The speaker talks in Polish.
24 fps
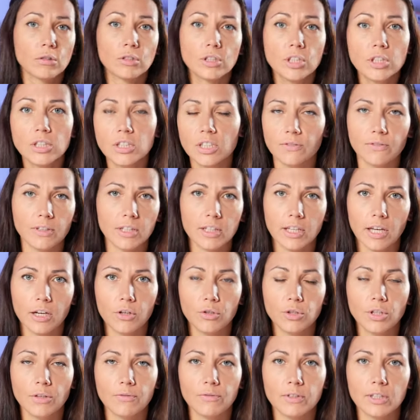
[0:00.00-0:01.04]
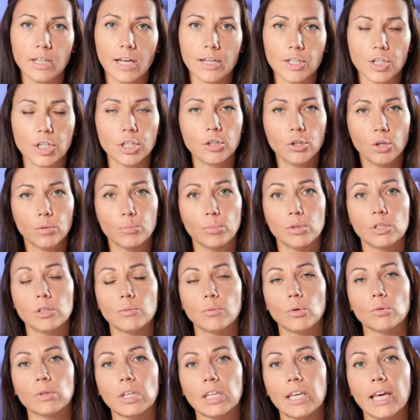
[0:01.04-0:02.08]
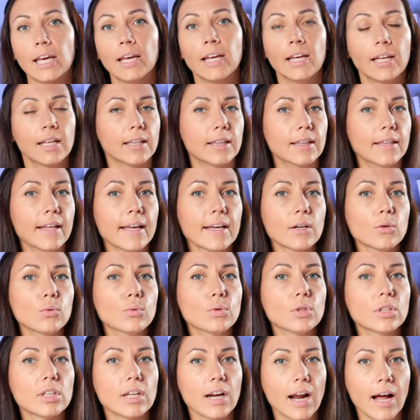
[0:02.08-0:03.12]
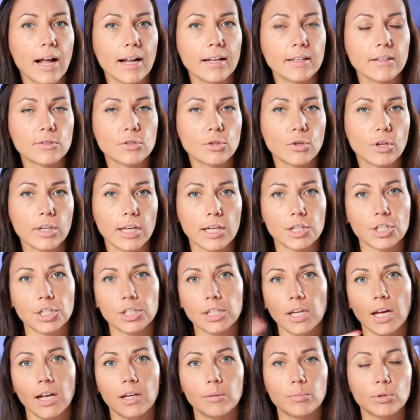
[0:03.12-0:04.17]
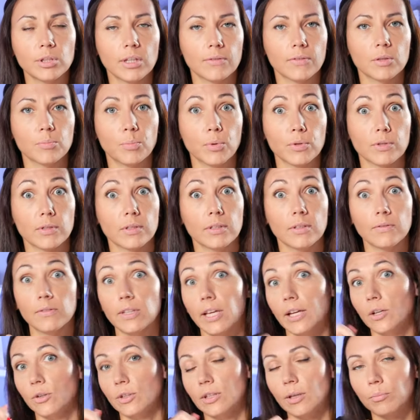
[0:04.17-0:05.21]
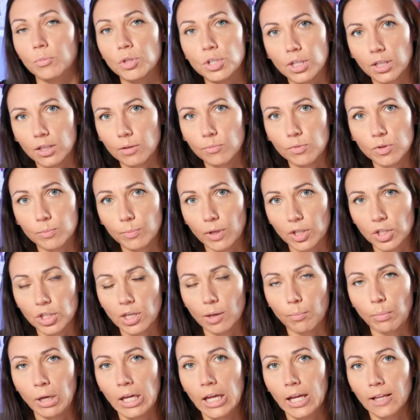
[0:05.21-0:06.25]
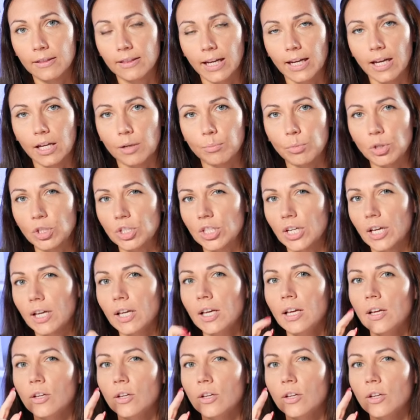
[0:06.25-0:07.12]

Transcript: nic się wielkiego nie wydarzy i on będzie miał takie neutralne skojarzenia albo nawet pozytywne, jak go tam jeszcze jakimś smaczkiem nakarmicie.